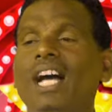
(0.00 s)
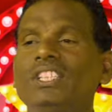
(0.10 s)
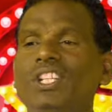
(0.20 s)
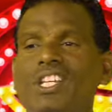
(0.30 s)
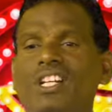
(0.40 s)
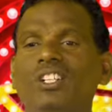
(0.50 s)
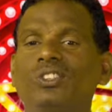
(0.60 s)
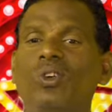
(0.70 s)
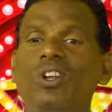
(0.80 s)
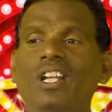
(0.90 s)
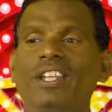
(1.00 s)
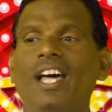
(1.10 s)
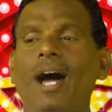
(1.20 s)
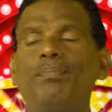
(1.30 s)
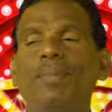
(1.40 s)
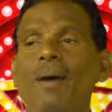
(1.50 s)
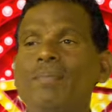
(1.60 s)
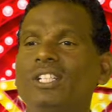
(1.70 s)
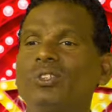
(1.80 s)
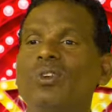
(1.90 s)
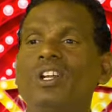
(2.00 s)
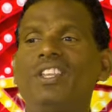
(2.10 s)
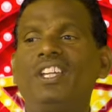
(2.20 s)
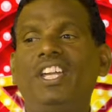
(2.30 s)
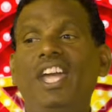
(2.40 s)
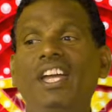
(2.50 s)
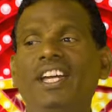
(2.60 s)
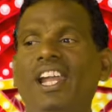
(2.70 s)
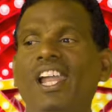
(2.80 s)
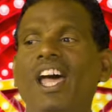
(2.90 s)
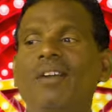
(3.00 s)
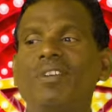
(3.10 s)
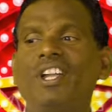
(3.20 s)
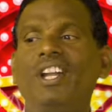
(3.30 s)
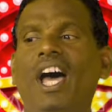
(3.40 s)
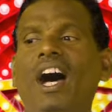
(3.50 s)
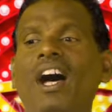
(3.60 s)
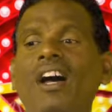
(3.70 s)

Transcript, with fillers: ஆசிரியர்கள் சொல்கிறத அப்பா அம்மா சொல்கிறத கேட்கல அப்படின்னா